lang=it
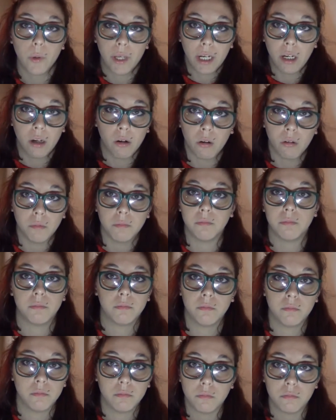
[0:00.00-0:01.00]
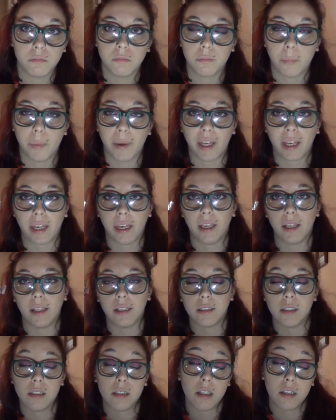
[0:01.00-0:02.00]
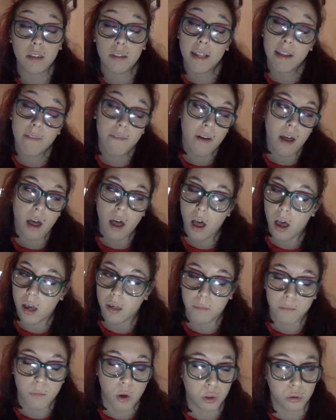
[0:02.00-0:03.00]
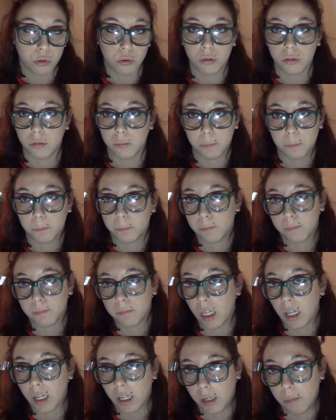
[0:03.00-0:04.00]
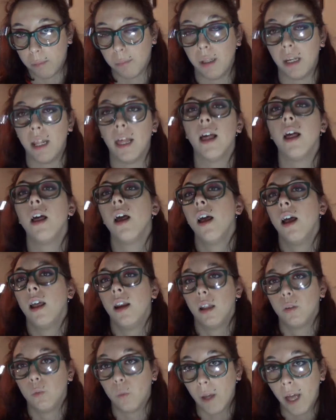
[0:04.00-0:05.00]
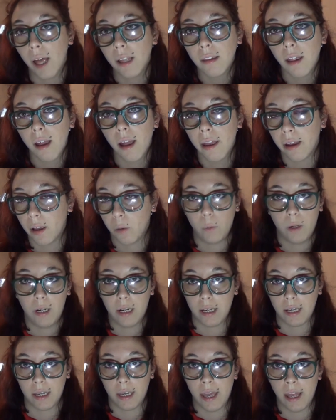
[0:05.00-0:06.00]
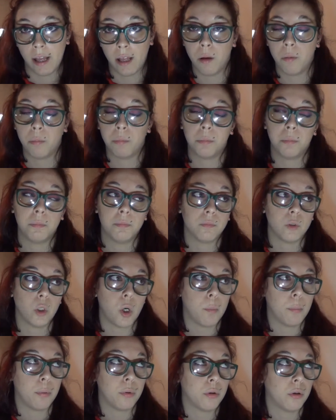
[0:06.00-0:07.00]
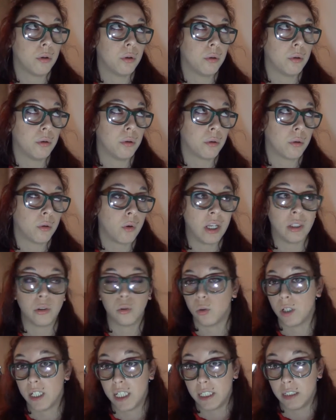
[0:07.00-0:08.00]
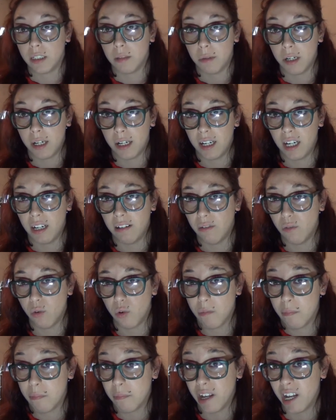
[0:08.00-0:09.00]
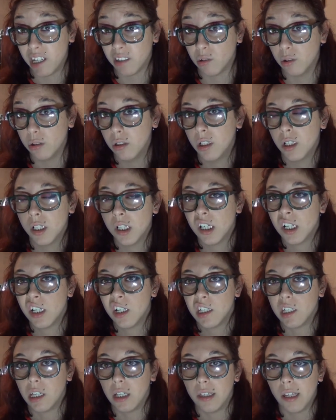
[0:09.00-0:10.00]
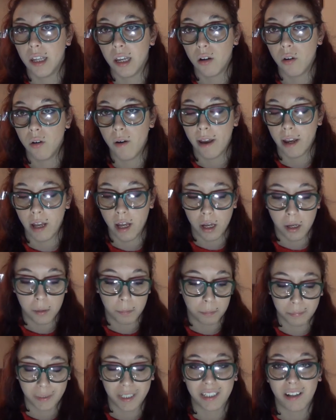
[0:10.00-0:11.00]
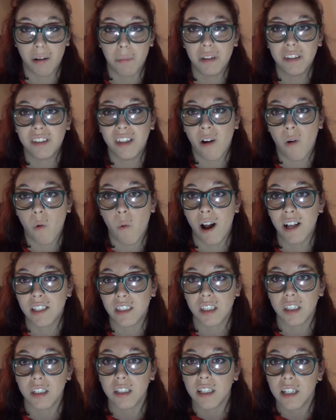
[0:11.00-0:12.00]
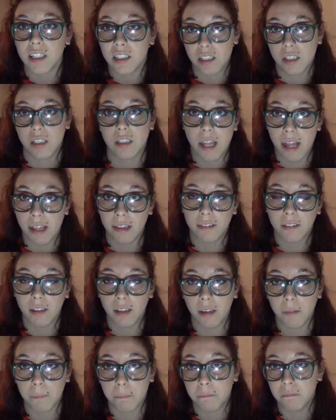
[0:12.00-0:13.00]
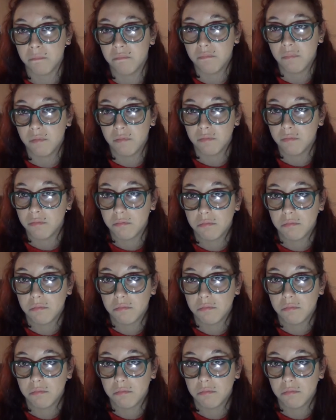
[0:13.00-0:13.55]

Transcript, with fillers: quello, mm, perché si stendeva in modo terribile. La durata era quella che era. Dopo quanto? Una settimana che l'avevo comprato? Il nero era praticamente quasi inesistente